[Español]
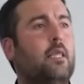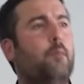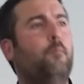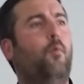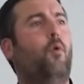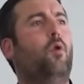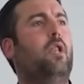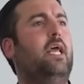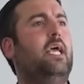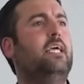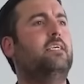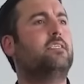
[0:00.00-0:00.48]
¿Te
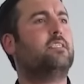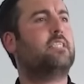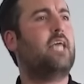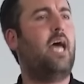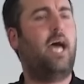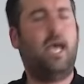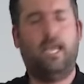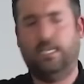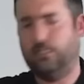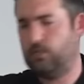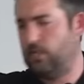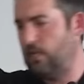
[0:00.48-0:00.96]

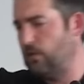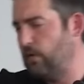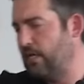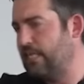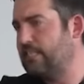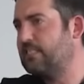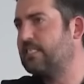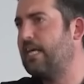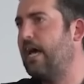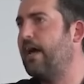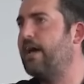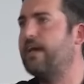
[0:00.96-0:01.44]
molesta? ¿Es un
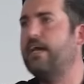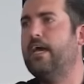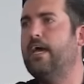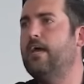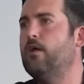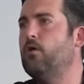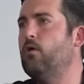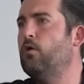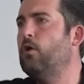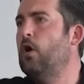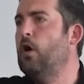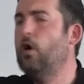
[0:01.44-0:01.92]

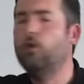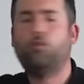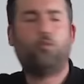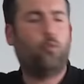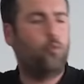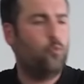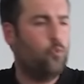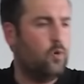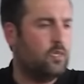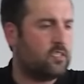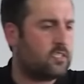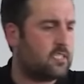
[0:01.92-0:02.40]
exagero?
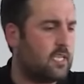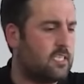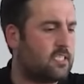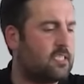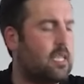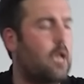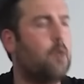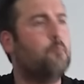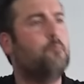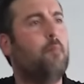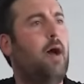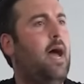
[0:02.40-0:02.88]
¿Tú no estás
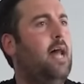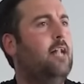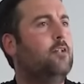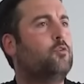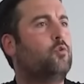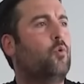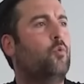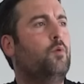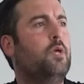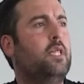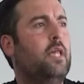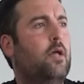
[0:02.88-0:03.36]
tan mal?
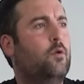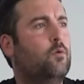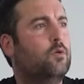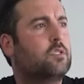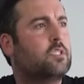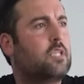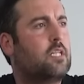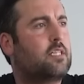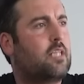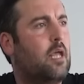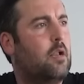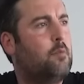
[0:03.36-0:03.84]
¿Tu vida no
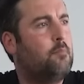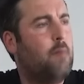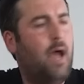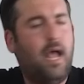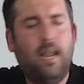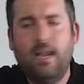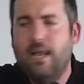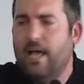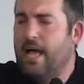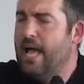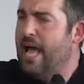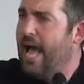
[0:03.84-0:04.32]
está tan
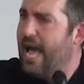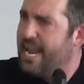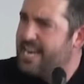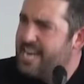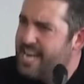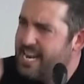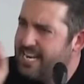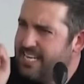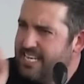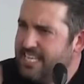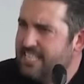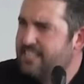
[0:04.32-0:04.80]
mal?
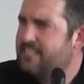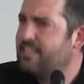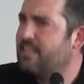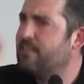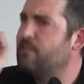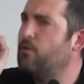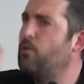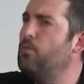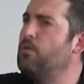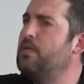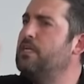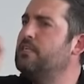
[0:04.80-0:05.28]

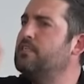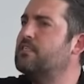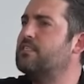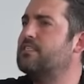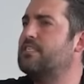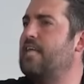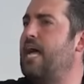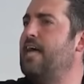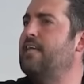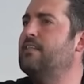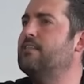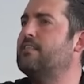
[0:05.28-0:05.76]
Analízate un
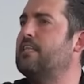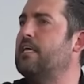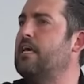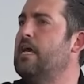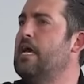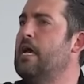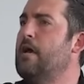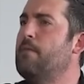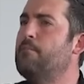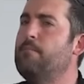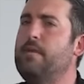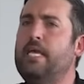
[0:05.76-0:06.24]
instante.
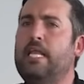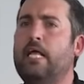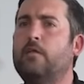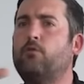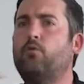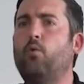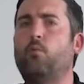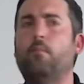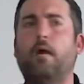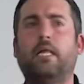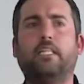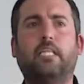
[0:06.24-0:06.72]
Mira
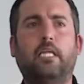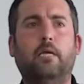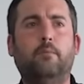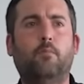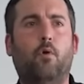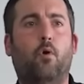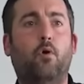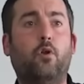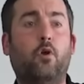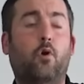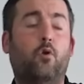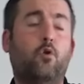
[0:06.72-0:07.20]
tu
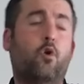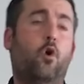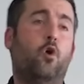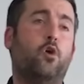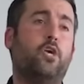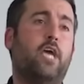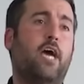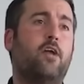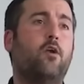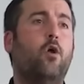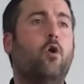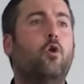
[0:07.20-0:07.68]
matrimonio. No,
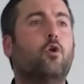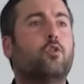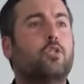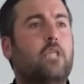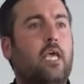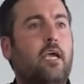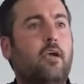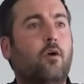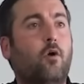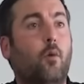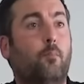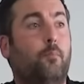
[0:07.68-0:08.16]
ya no lo
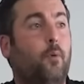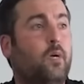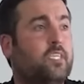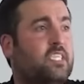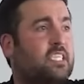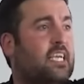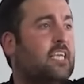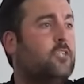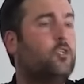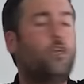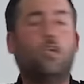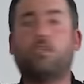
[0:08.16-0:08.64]
tengo.
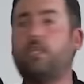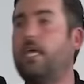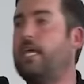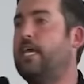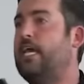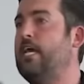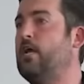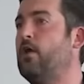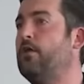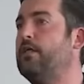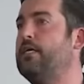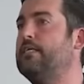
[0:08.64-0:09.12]
Pues eso te
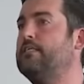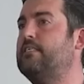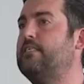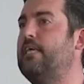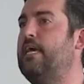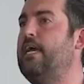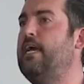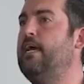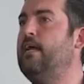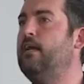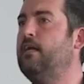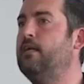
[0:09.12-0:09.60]
quiero
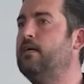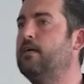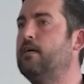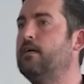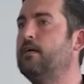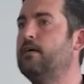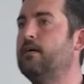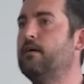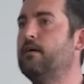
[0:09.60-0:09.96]
decir.